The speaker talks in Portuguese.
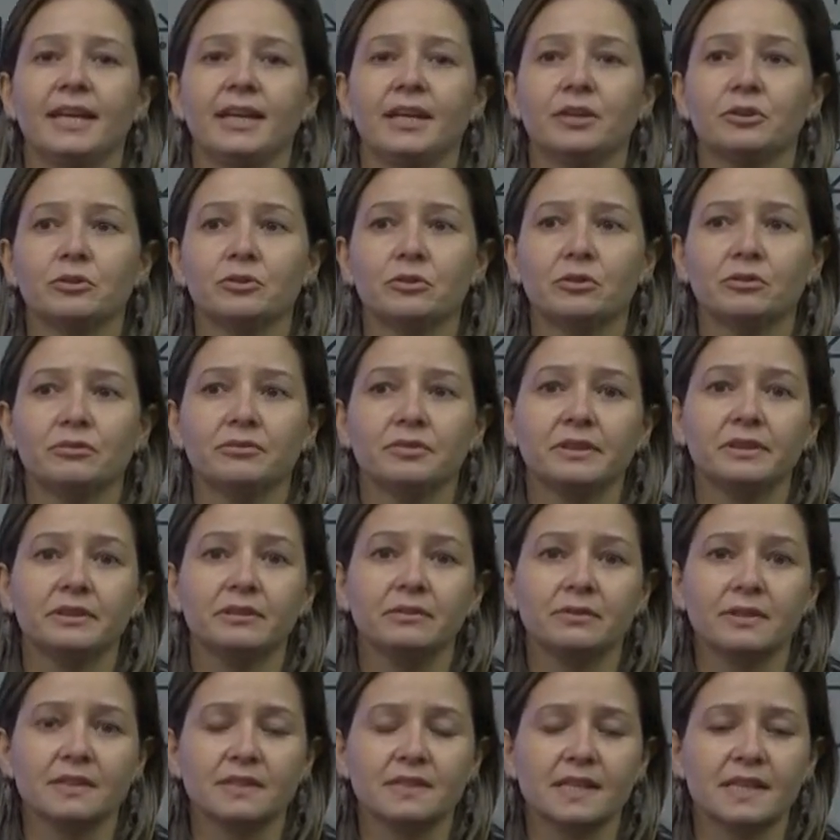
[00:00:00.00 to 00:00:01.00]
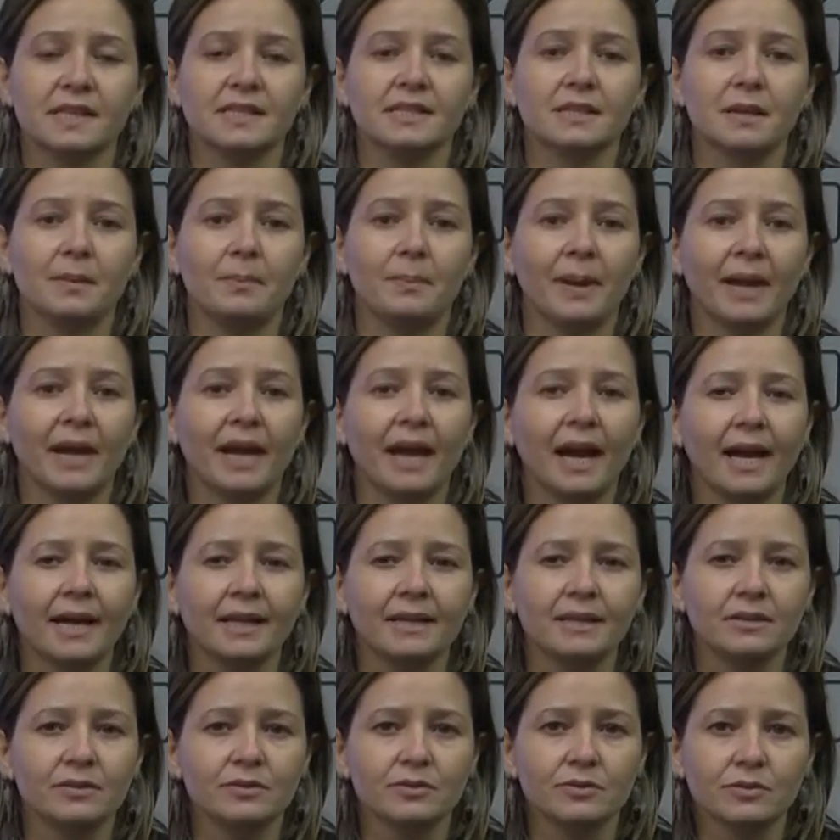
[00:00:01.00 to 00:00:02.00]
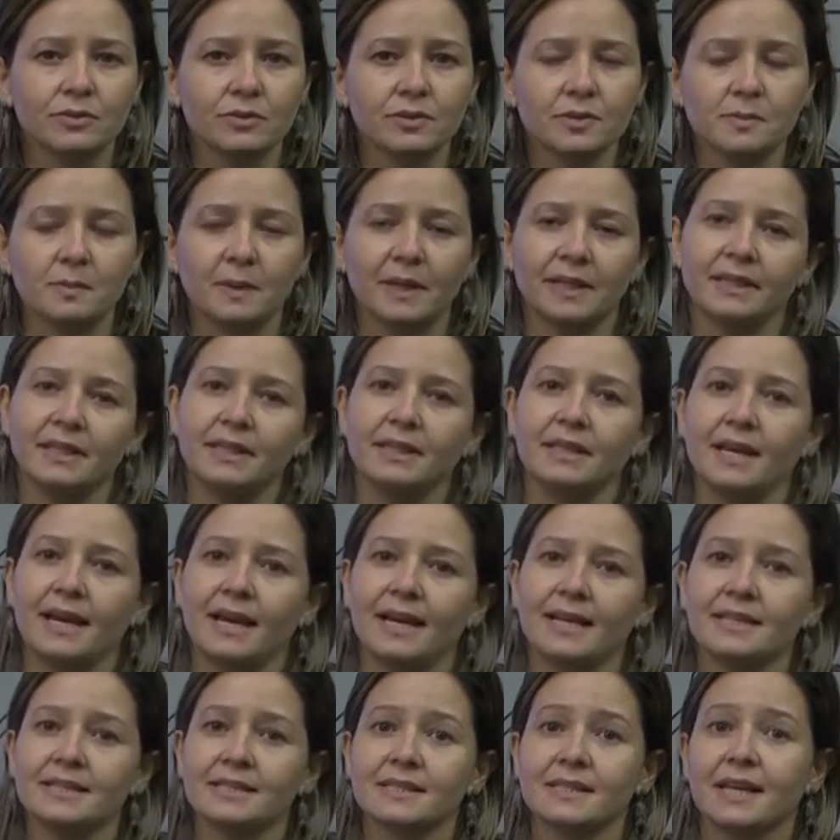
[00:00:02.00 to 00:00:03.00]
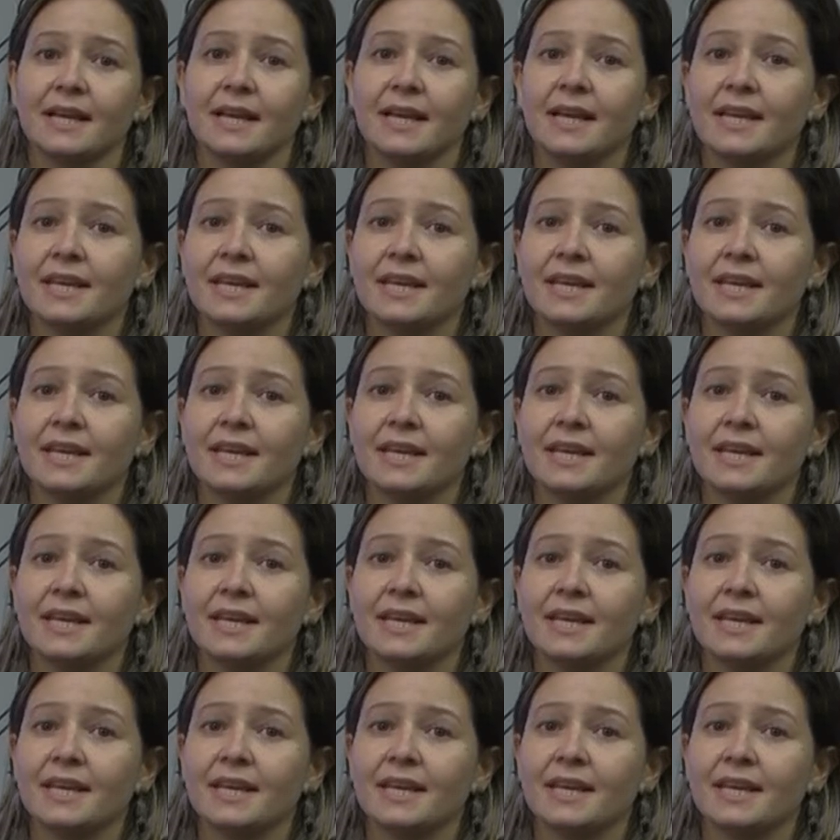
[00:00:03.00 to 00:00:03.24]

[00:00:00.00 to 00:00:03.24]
eu convido vocês a pegarem alguns materiais